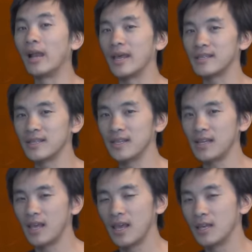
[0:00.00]
lacet,
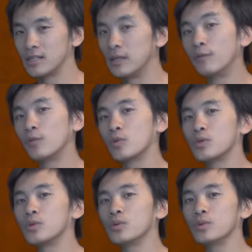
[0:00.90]
c'est une
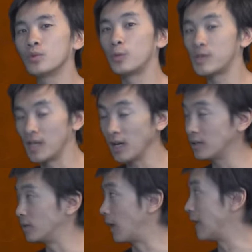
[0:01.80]
fonction du
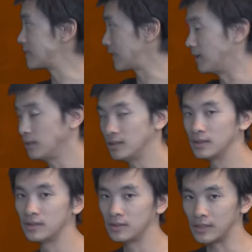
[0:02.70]
cercle S1.
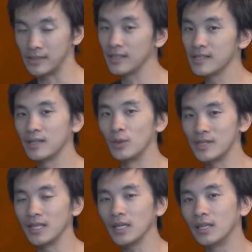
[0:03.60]
S1, c'est le
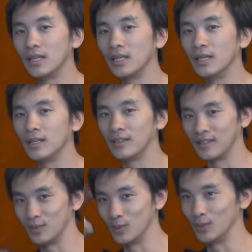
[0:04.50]
cercle,
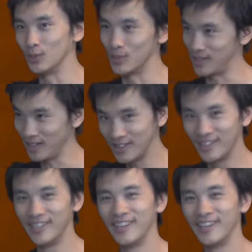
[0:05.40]
hein, le cercle,